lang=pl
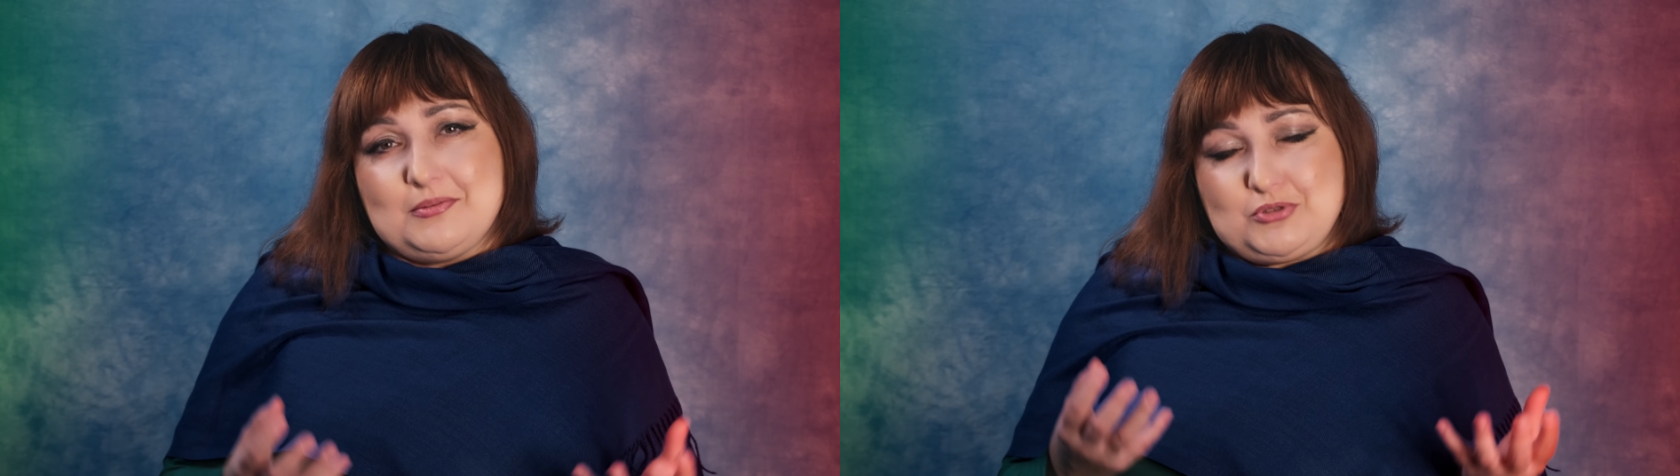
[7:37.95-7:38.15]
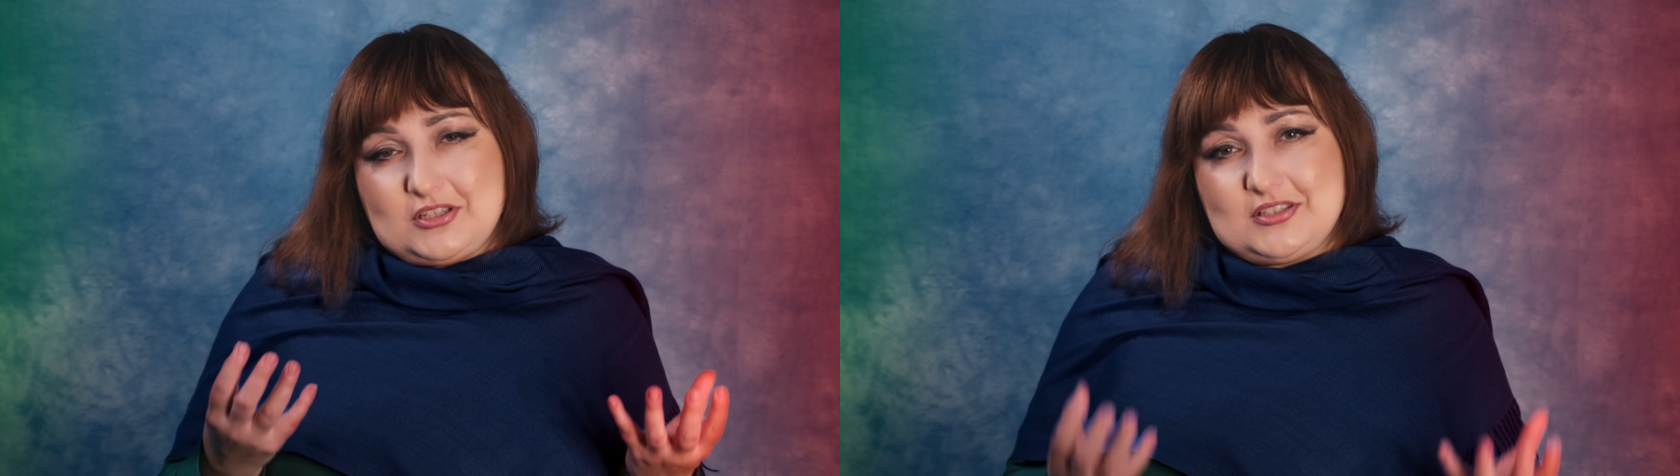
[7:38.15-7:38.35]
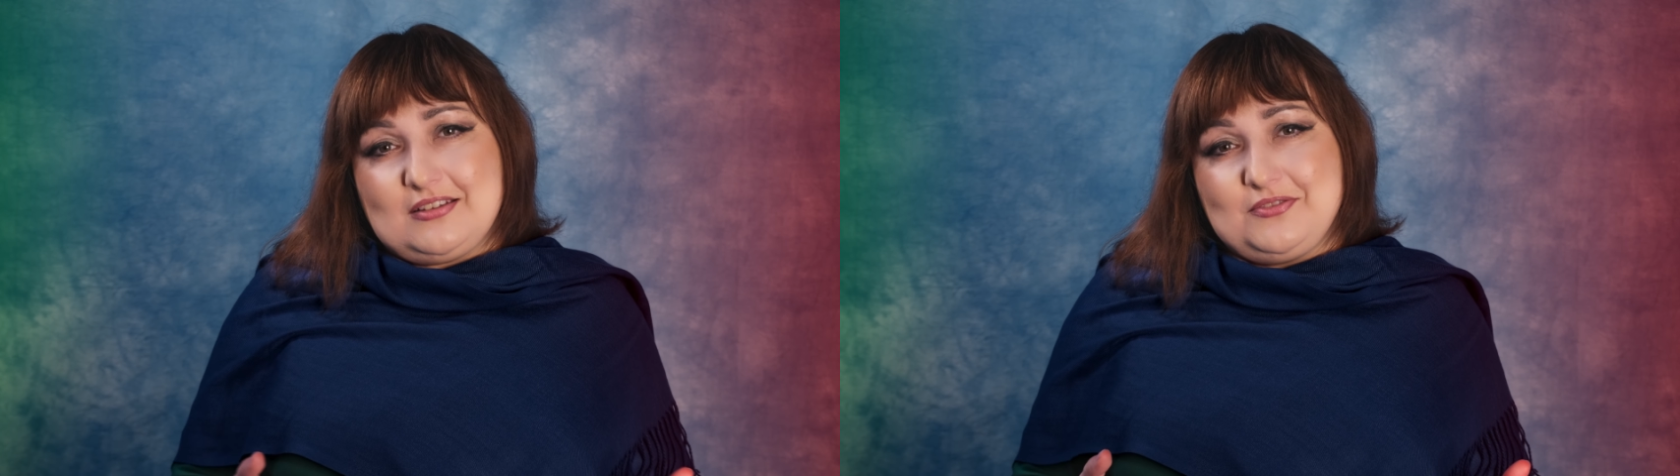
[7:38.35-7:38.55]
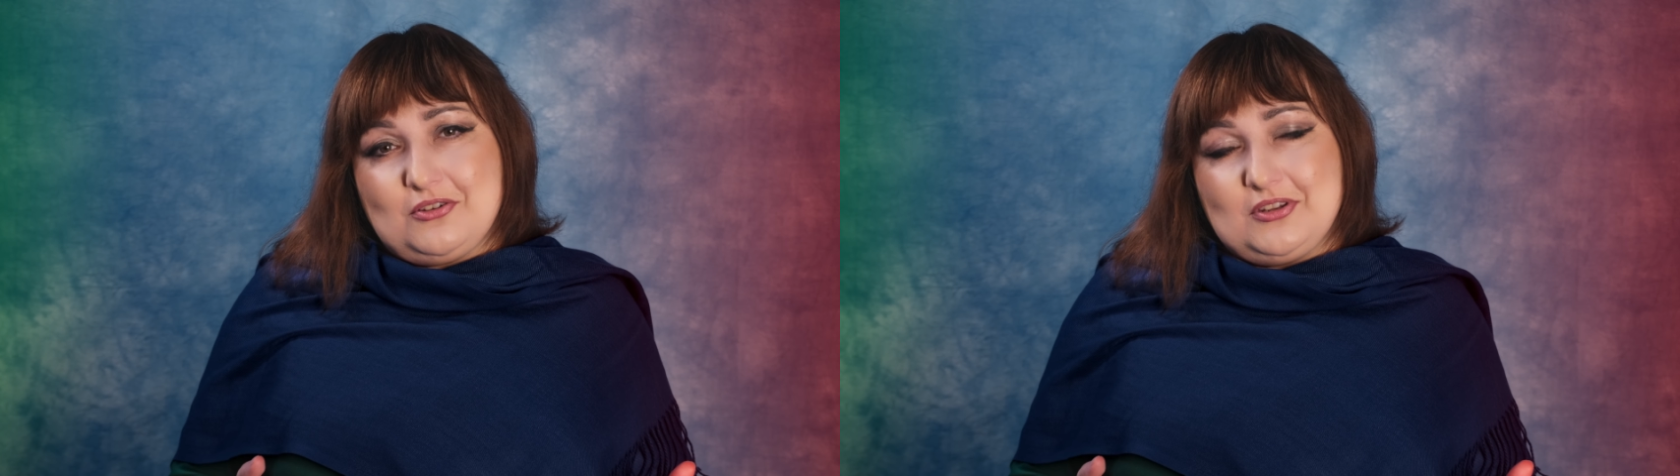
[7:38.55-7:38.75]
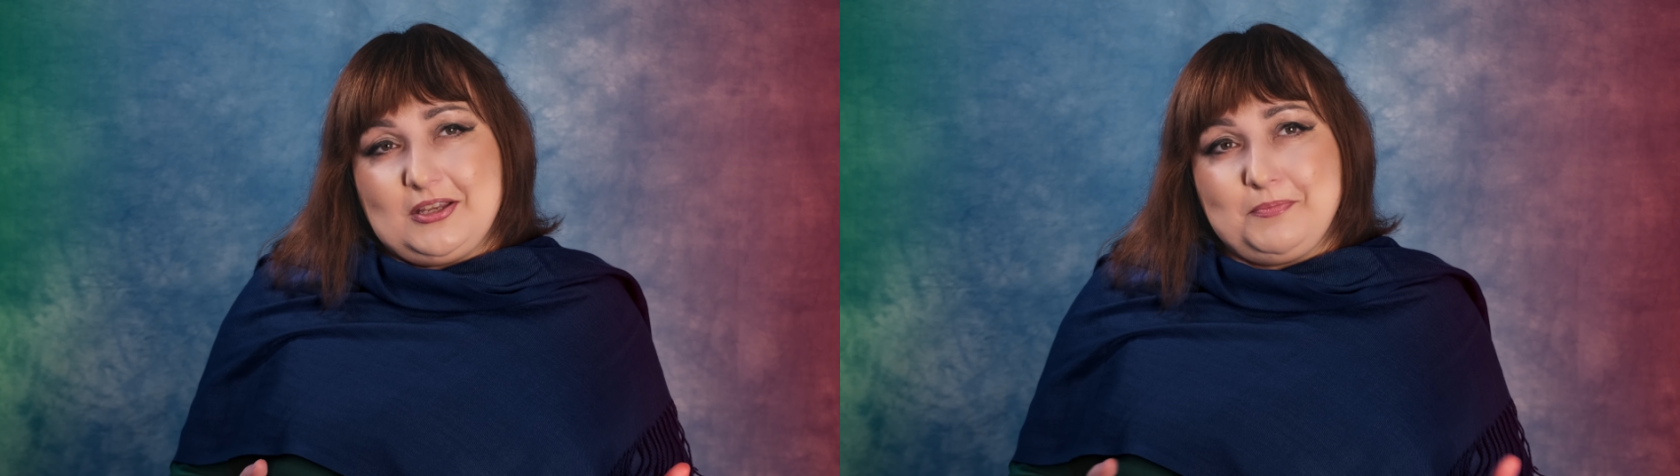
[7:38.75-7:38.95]
przedstawione,
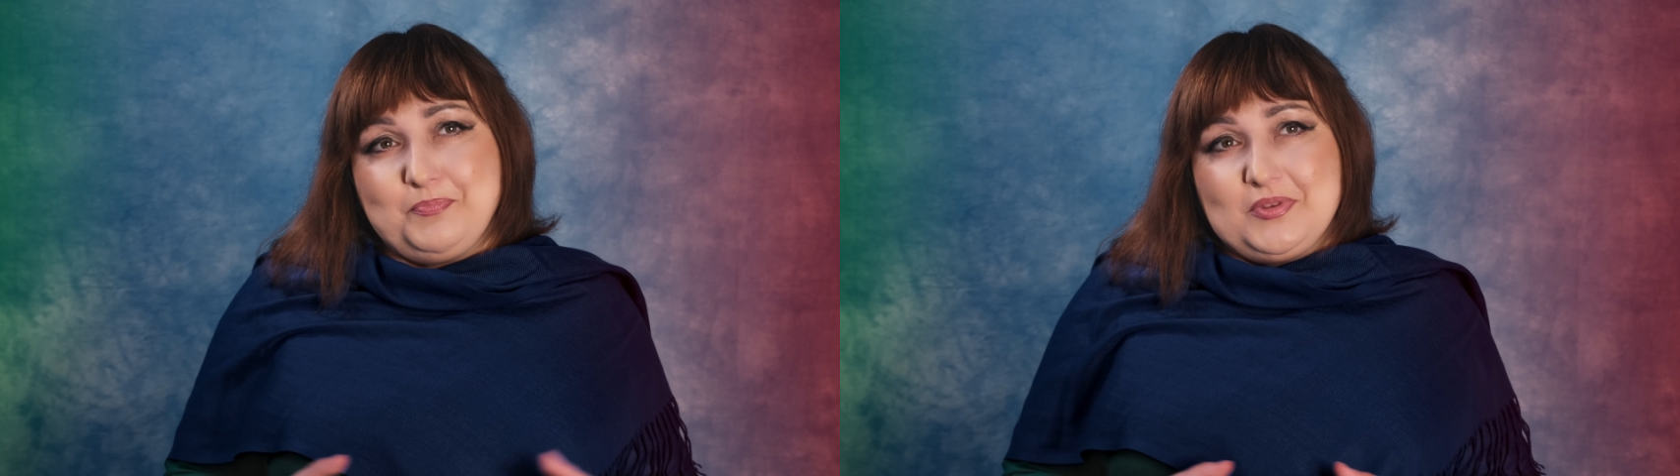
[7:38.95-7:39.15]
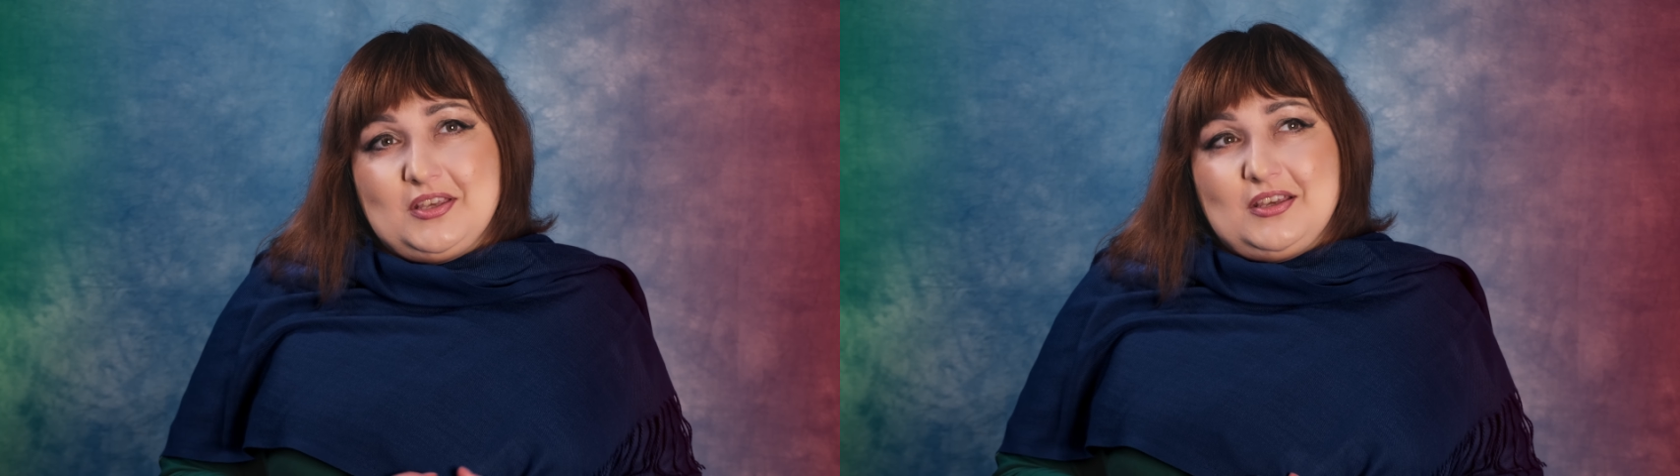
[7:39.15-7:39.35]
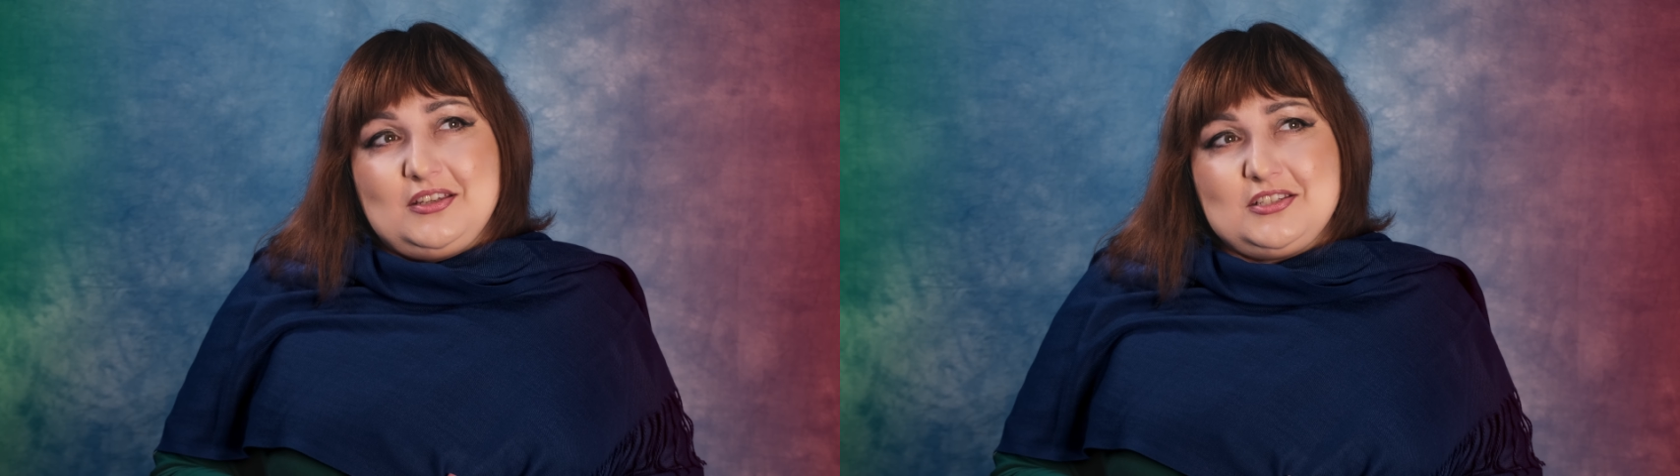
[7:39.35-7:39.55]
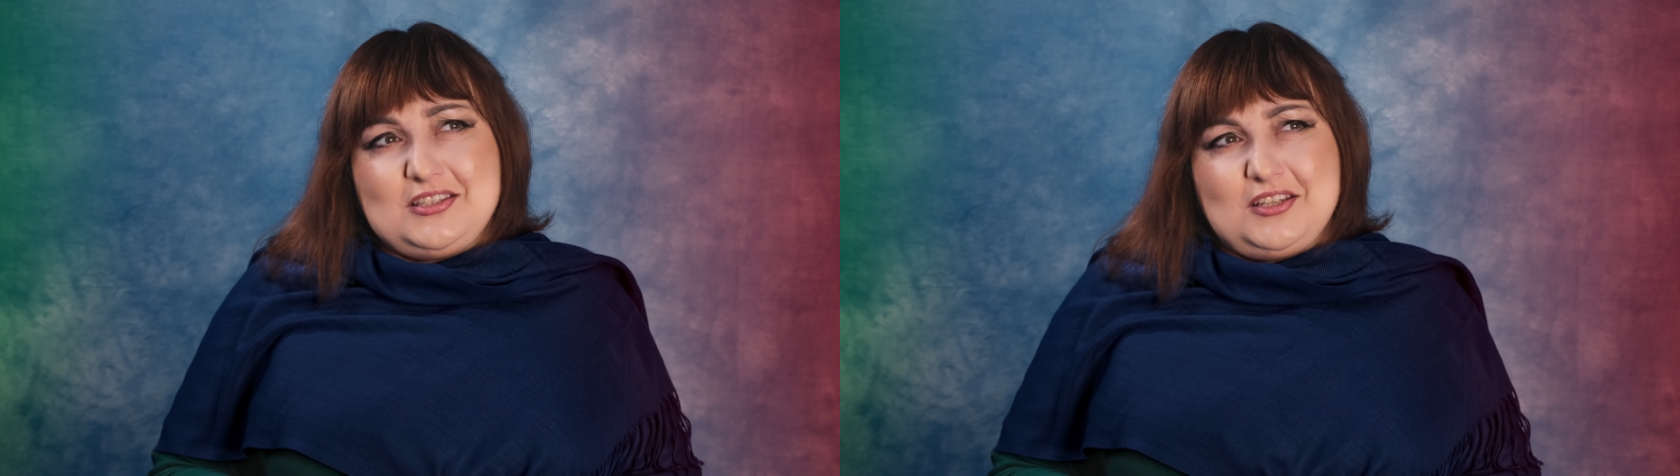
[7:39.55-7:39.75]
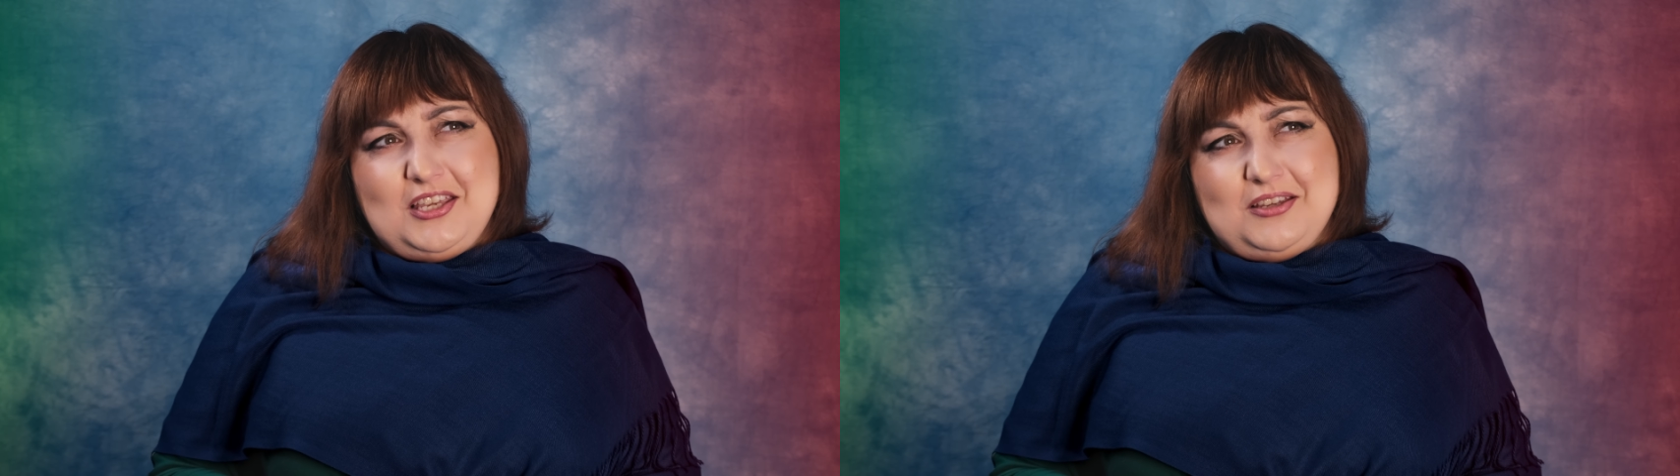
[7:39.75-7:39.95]
zrobione, jest
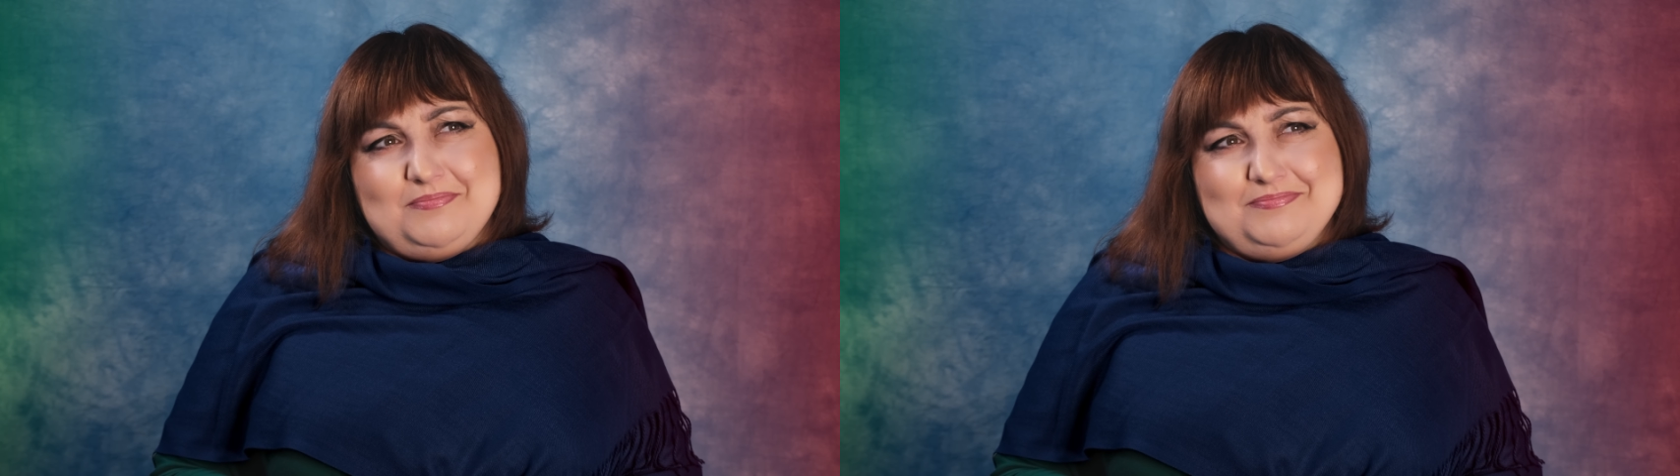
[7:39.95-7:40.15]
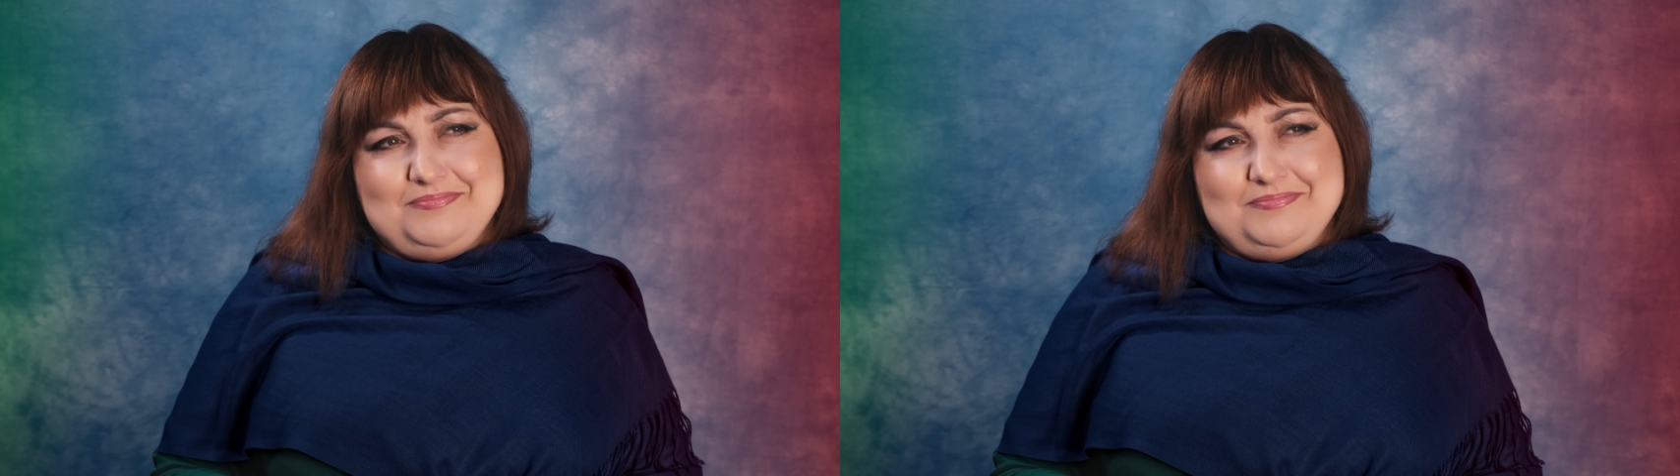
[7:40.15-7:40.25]
takie